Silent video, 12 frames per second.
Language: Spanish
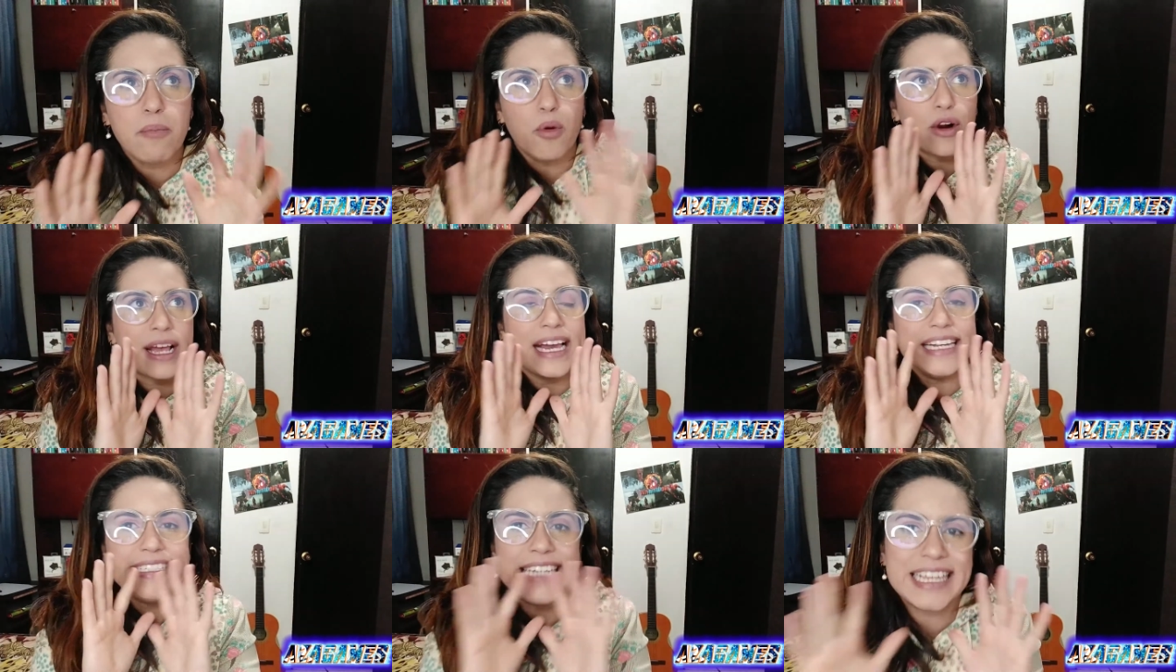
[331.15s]

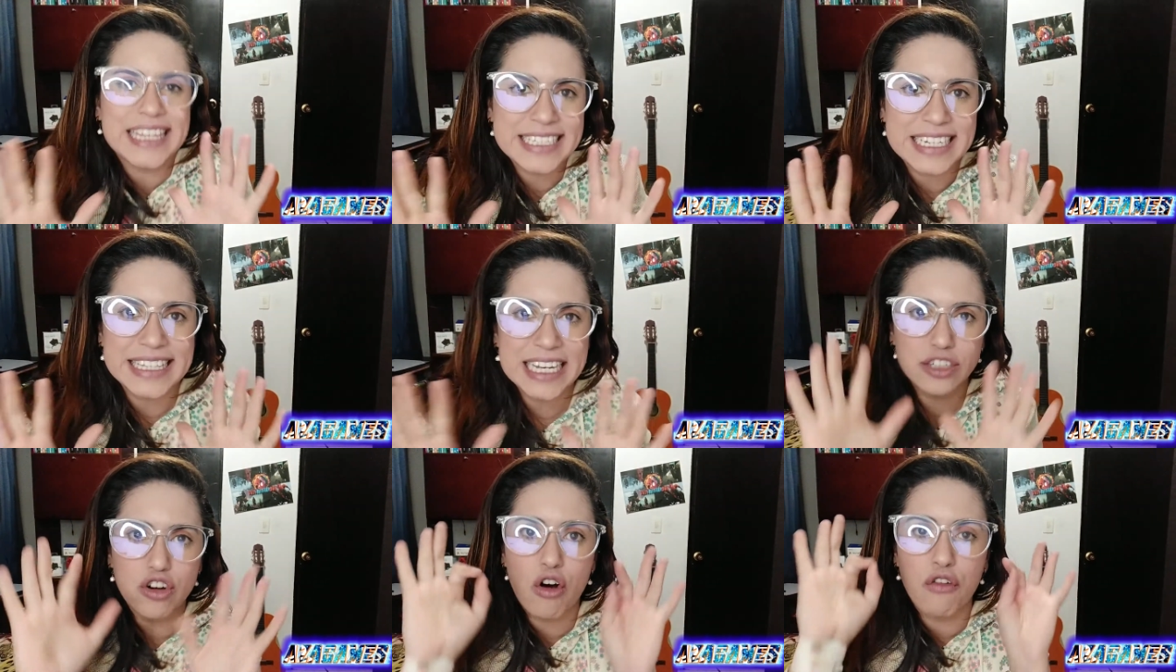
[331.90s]
porque ya te
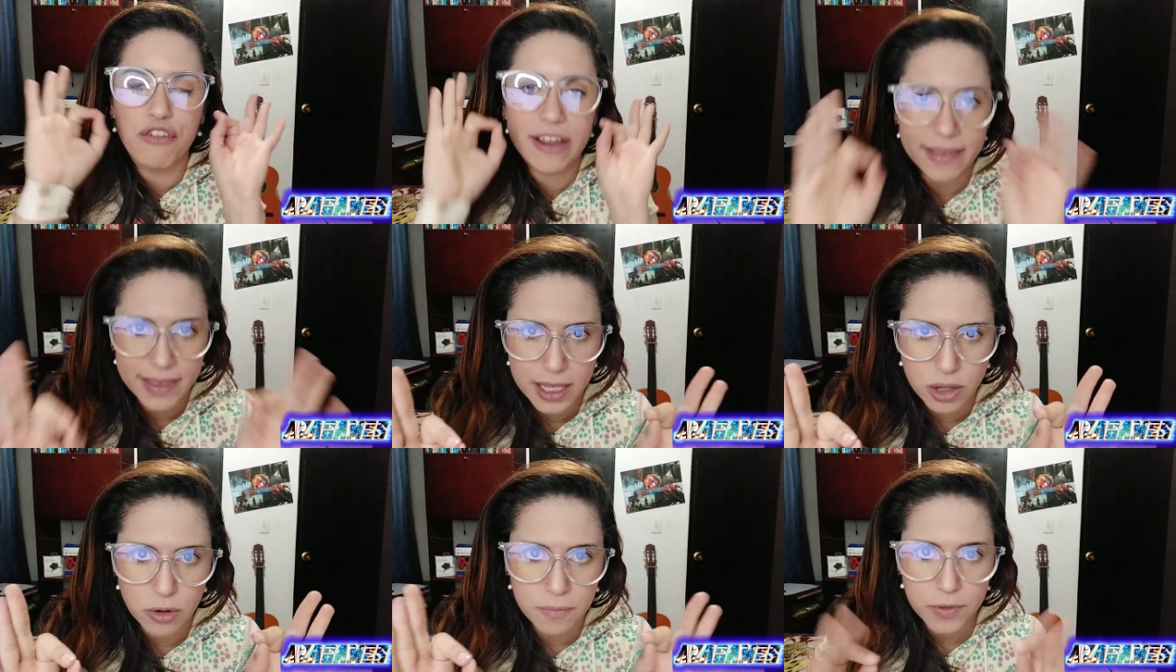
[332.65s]
sentías
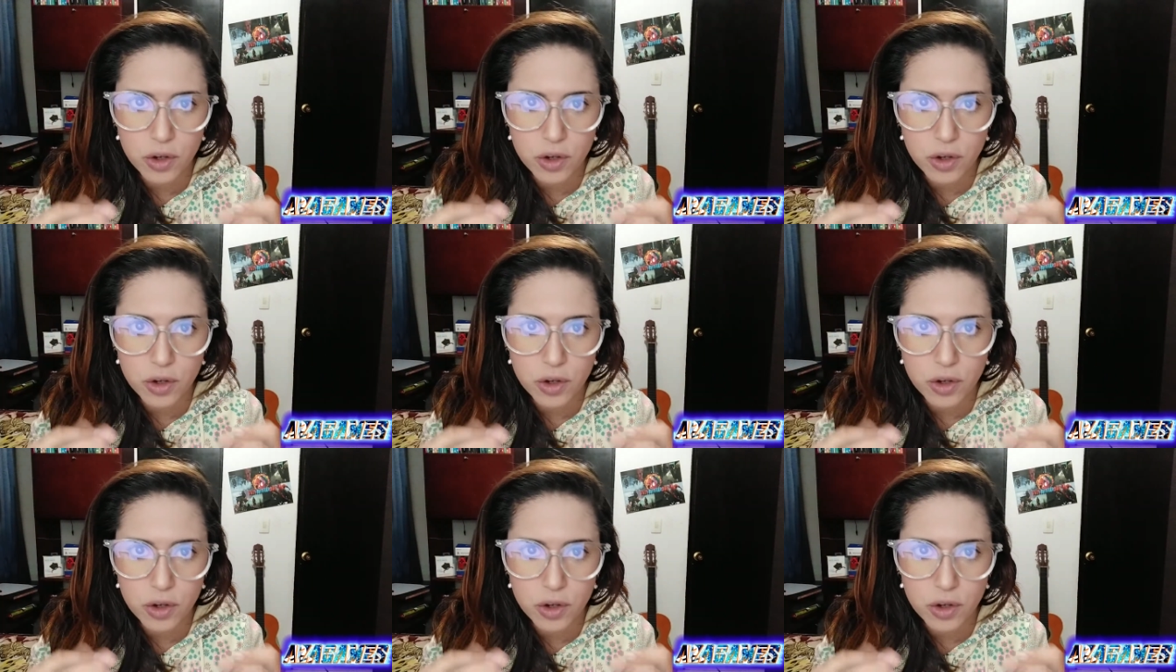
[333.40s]
ofendido.